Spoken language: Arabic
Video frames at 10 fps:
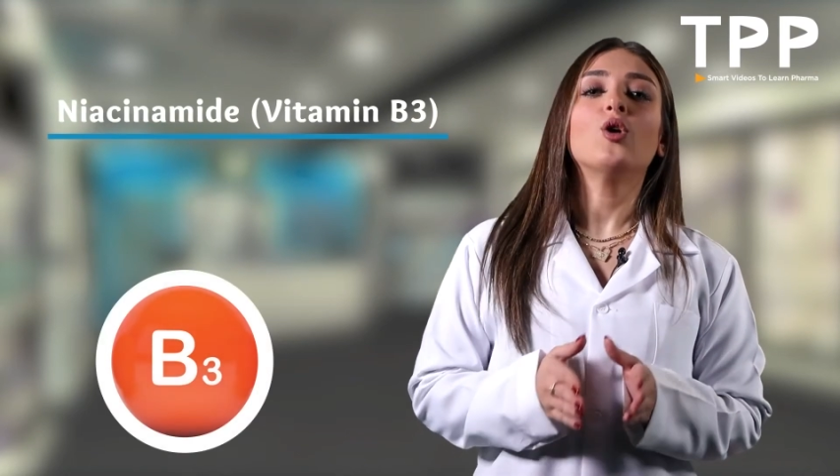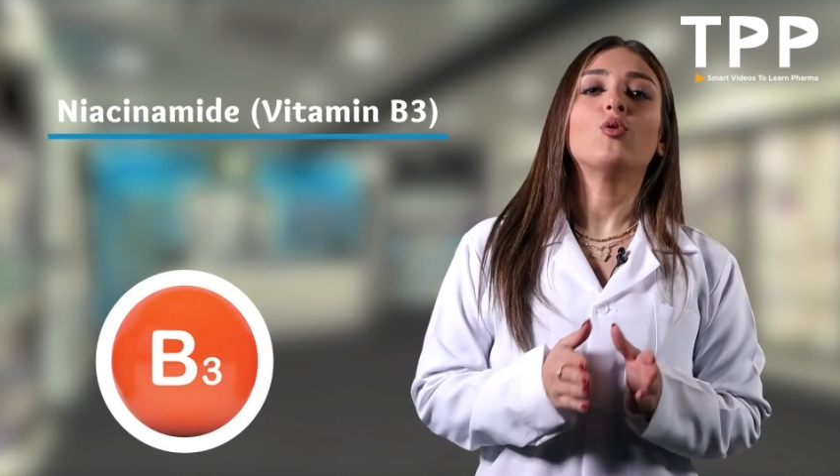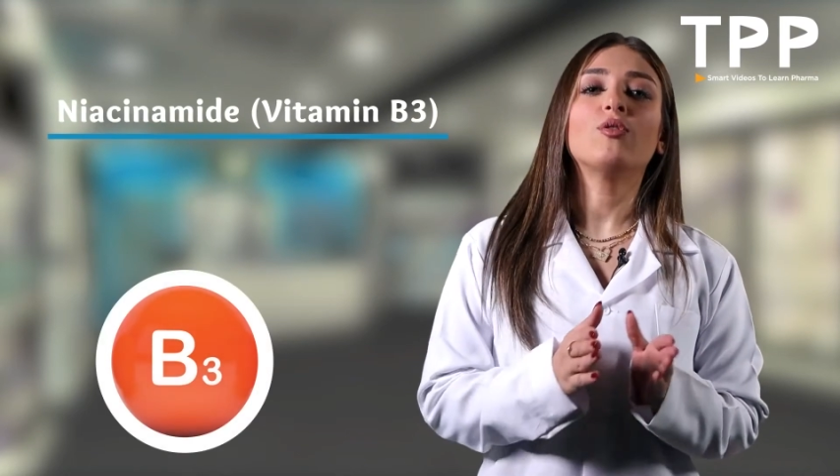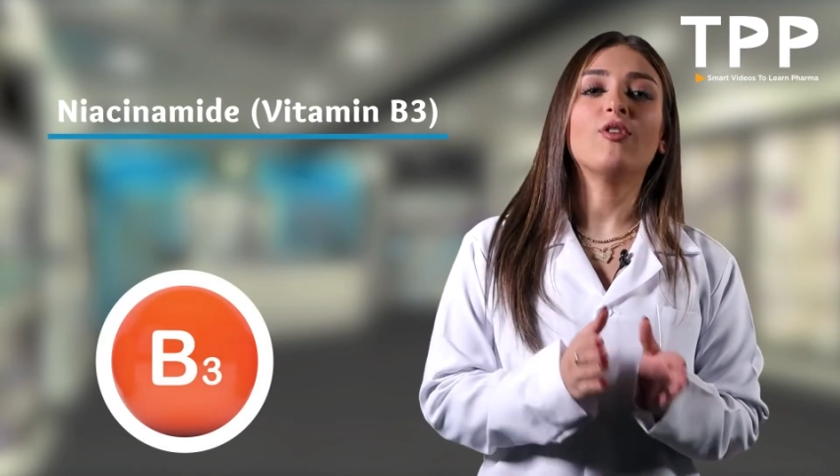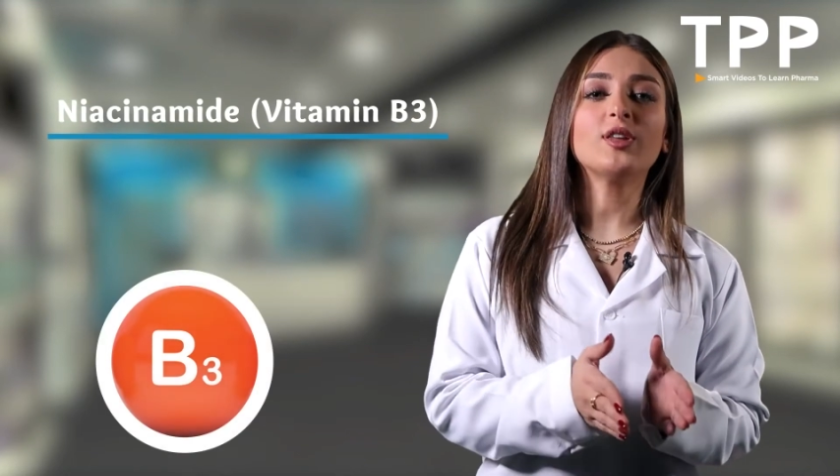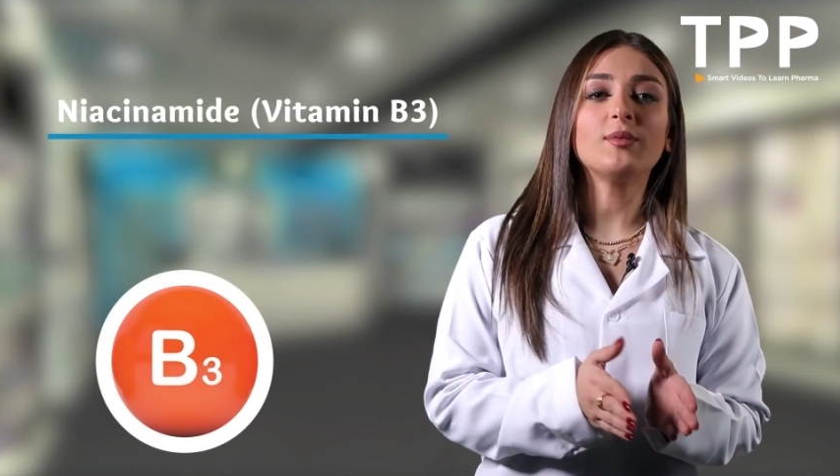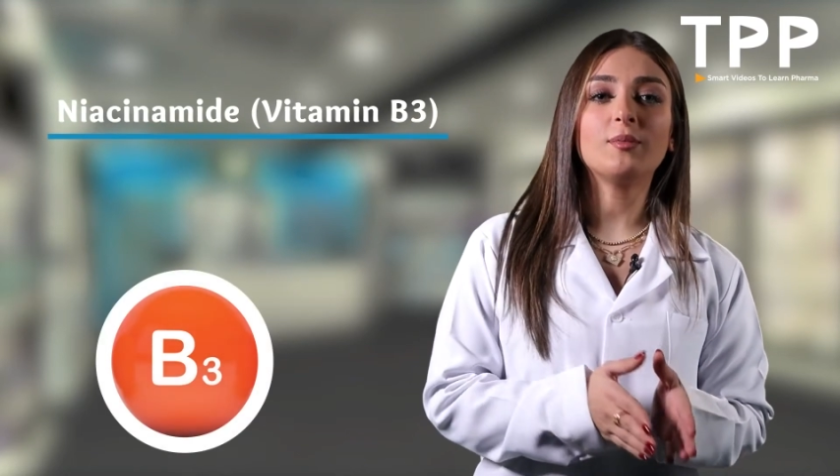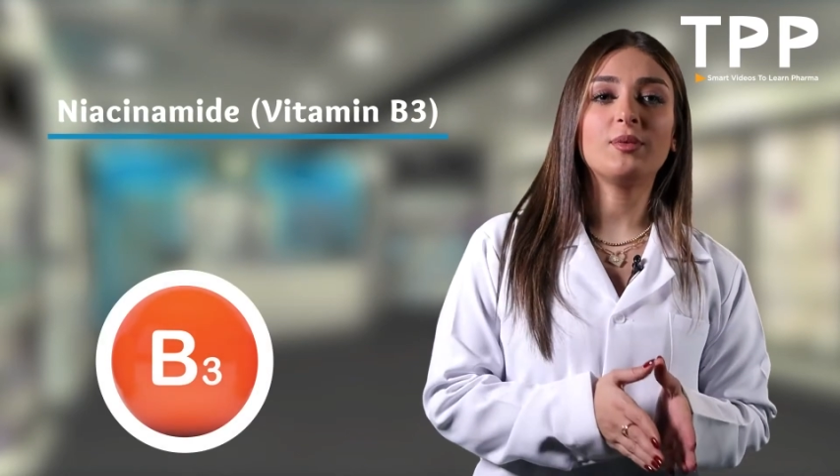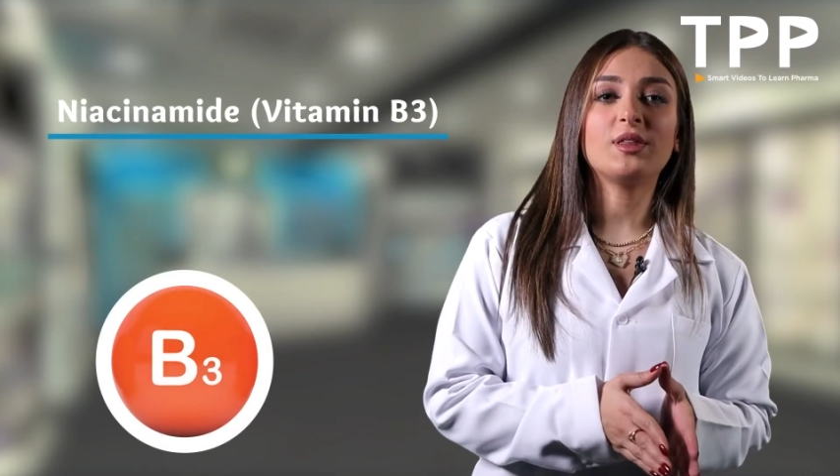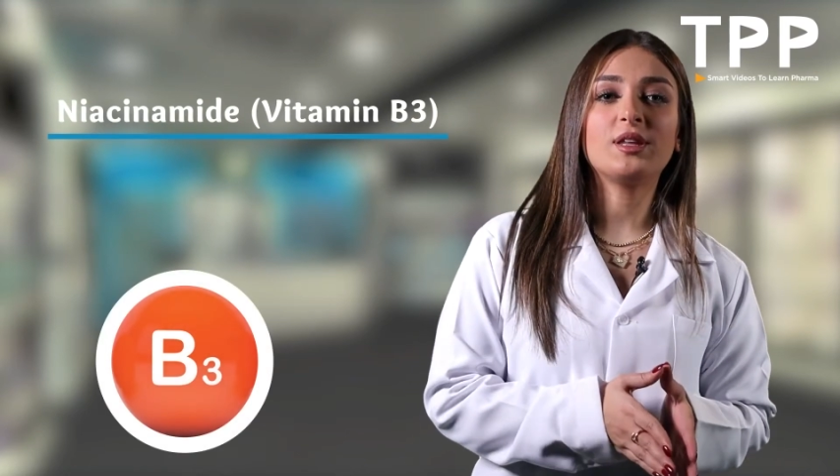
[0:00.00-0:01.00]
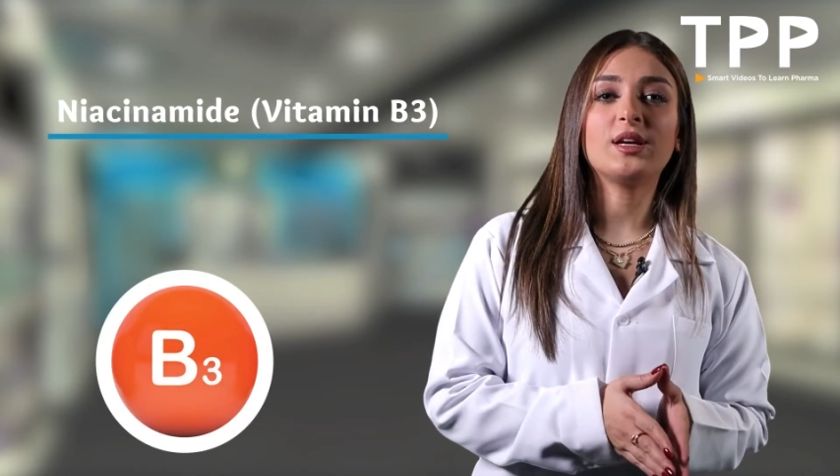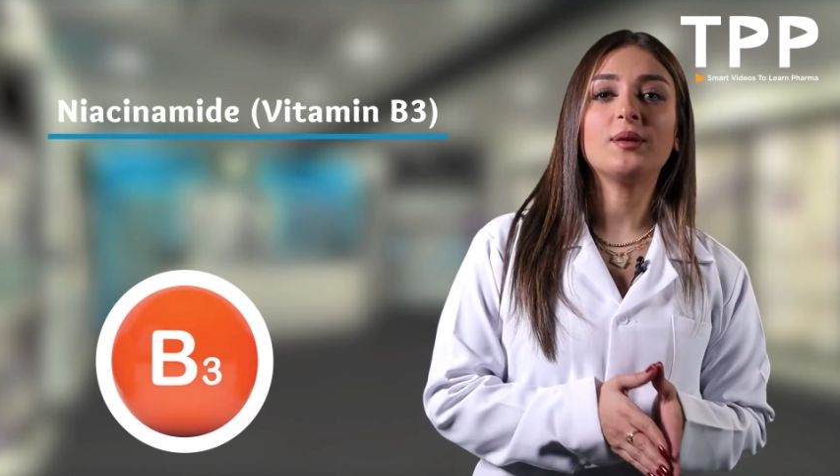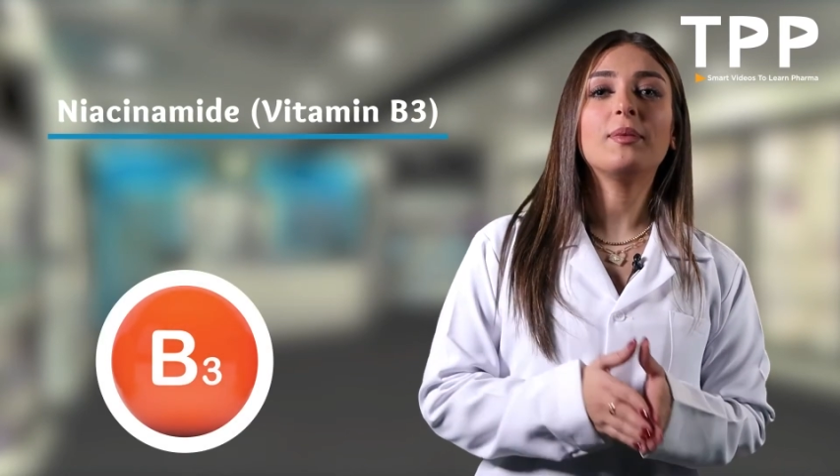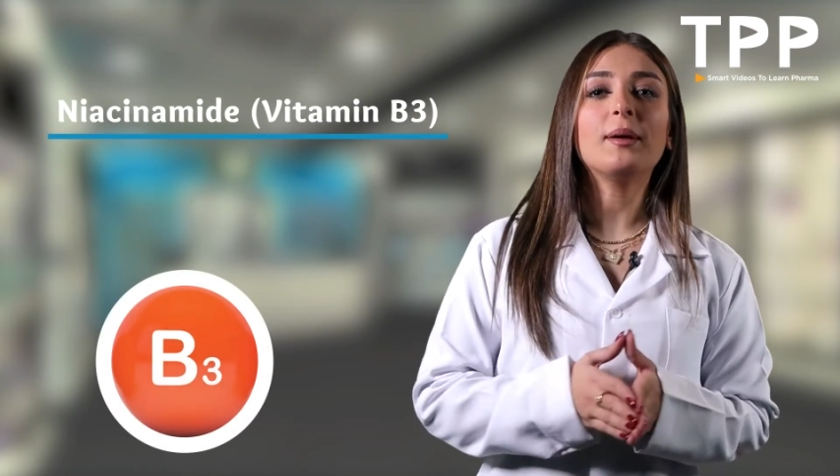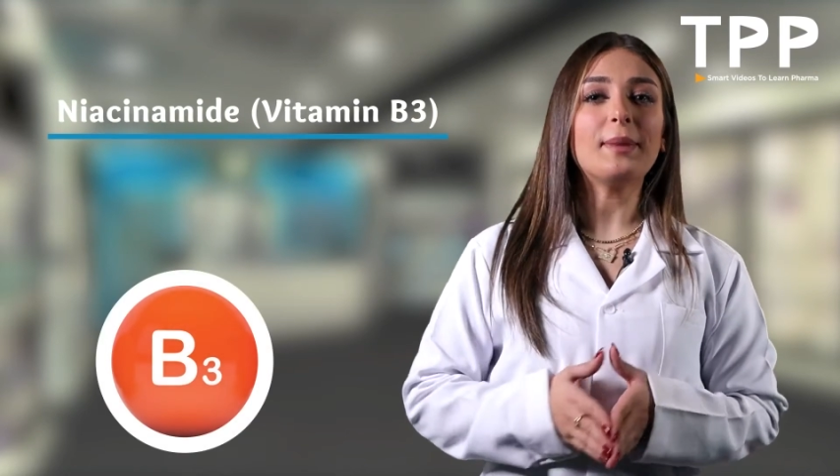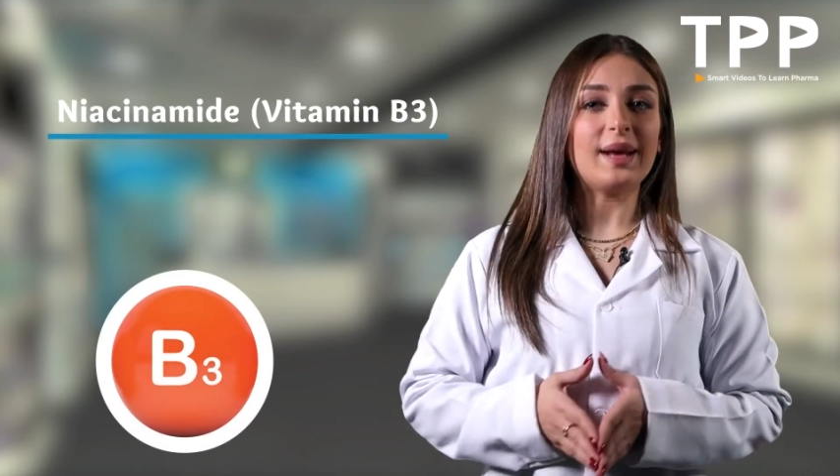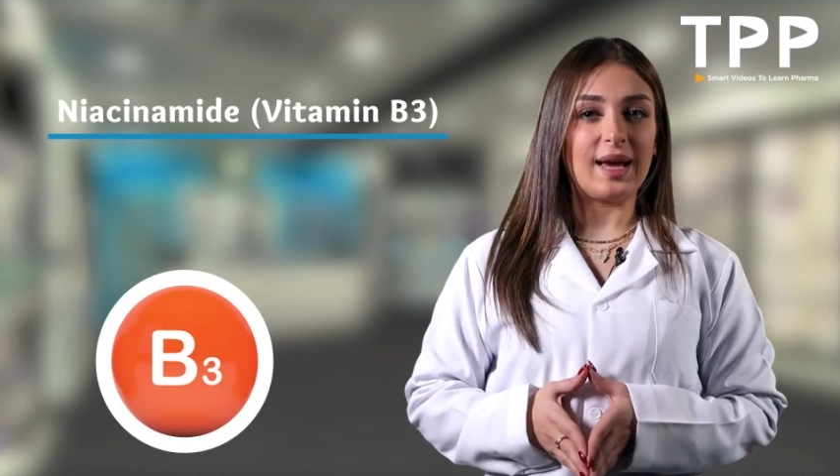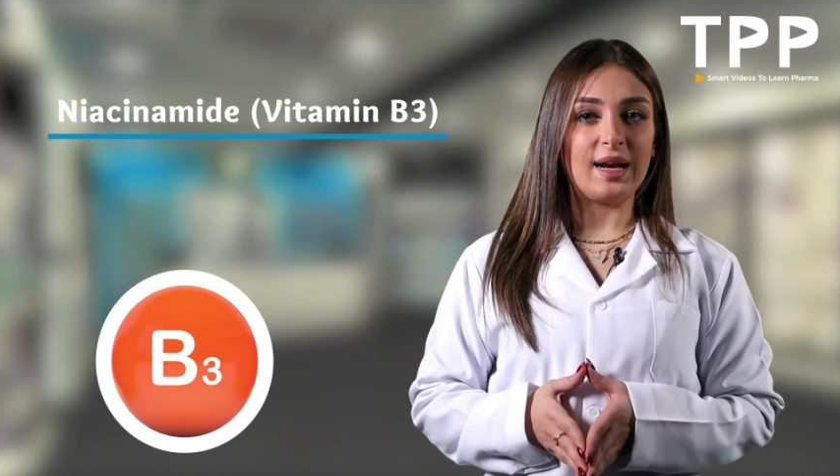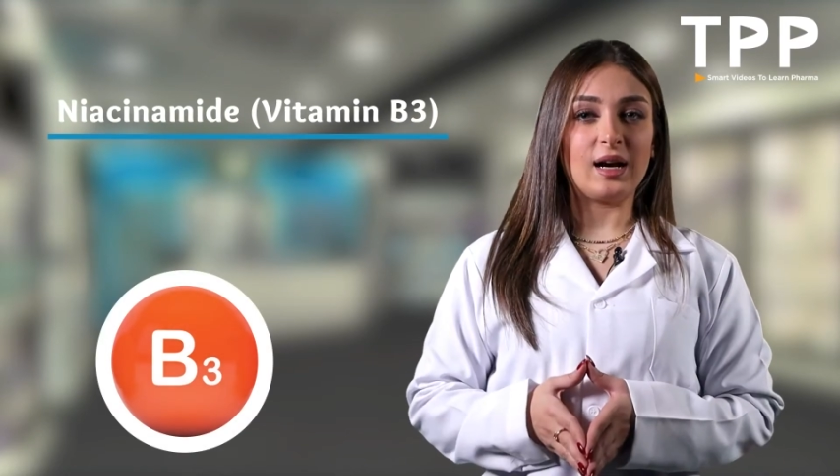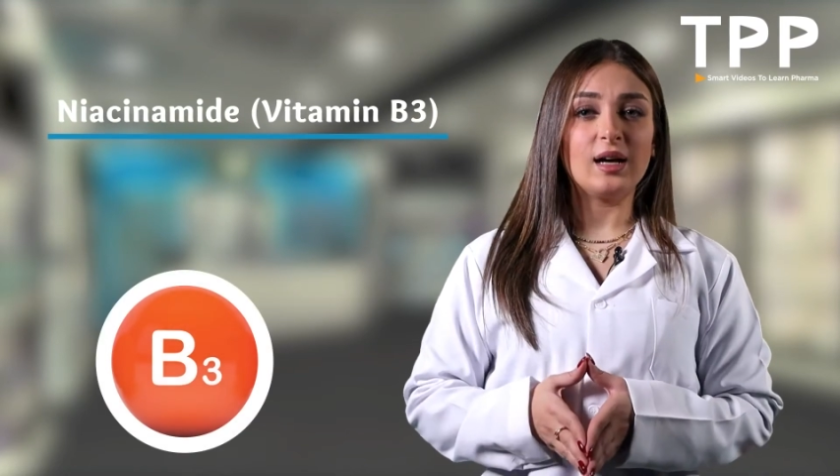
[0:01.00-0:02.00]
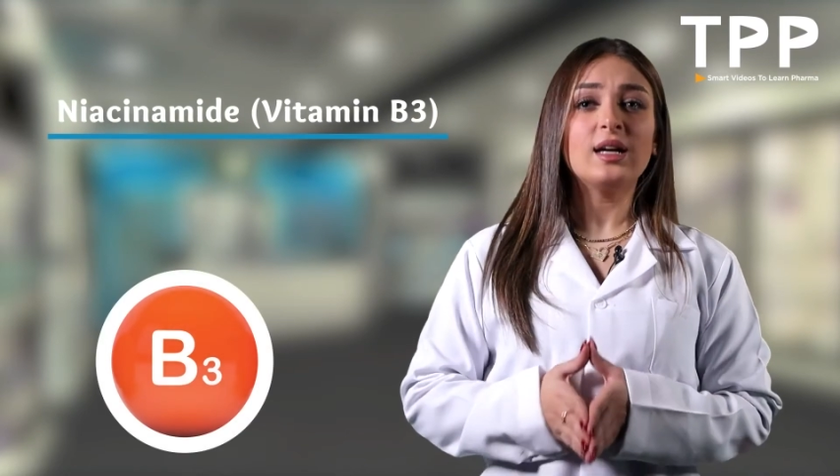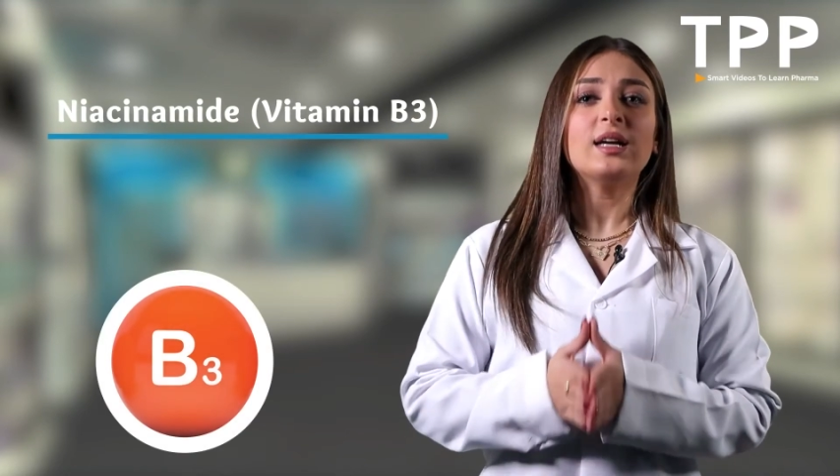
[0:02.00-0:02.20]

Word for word: والفيتامين بي 3 بيعمل على